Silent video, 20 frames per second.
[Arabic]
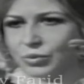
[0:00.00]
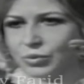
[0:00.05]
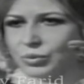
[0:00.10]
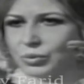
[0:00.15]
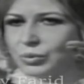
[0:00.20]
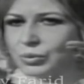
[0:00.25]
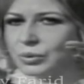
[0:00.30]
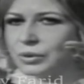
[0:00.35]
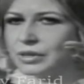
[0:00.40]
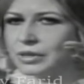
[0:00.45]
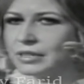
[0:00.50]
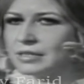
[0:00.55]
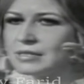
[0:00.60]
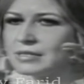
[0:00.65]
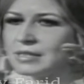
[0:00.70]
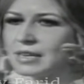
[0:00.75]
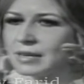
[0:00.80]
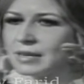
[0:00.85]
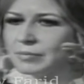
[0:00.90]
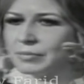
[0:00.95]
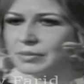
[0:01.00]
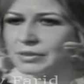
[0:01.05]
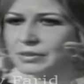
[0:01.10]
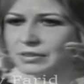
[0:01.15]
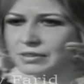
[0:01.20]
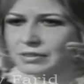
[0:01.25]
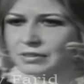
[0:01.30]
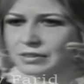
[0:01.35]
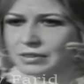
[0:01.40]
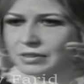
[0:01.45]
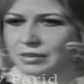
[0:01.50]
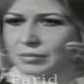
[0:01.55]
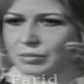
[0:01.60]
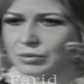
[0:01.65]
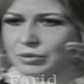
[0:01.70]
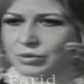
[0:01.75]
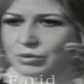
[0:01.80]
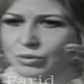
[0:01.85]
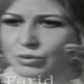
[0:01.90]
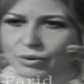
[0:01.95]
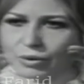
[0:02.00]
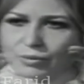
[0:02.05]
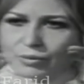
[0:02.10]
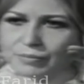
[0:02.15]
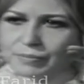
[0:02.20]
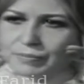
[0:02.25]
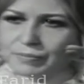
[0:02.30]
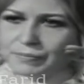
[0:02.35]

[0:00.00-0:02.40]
وازاي بتبصوا لهم